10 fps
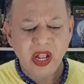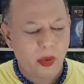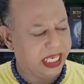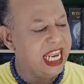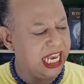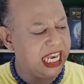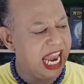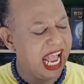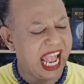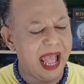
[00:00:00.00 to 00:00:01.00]
หงุดหงิด
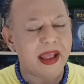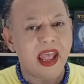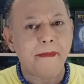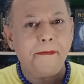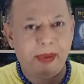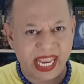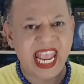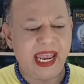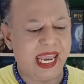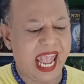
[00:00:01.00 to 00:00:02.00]
เนี้ยนะคะ เป
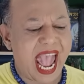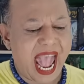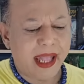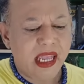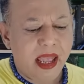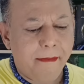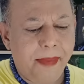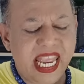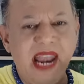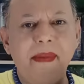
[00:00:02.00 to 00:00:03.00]
ลี่ยนค่ะ
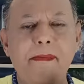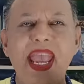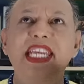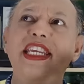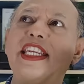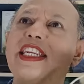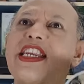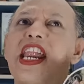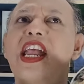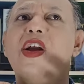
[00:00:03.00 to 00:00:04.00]
เปลี่ยนมาเป็น
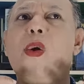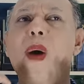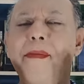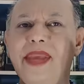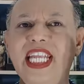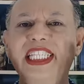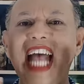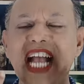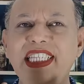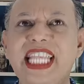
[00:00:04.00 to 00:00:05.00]
ความคิด
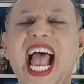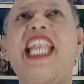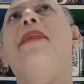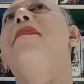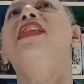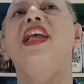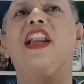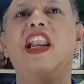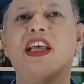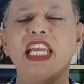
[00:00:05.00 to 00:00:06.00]
สร้างสรรค์
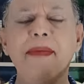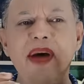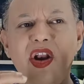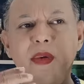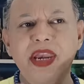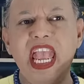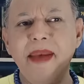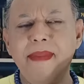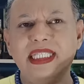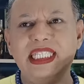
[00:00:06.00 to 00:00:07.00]
หรือนำอารมณ์เนี้
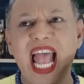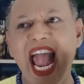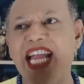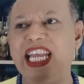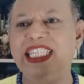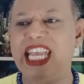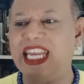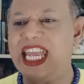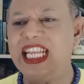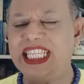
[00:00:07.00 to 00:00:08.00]
ยมาสร้างในสิ่
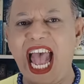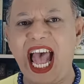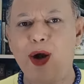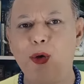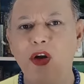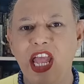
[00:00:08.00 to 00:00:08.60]
งที่ชาว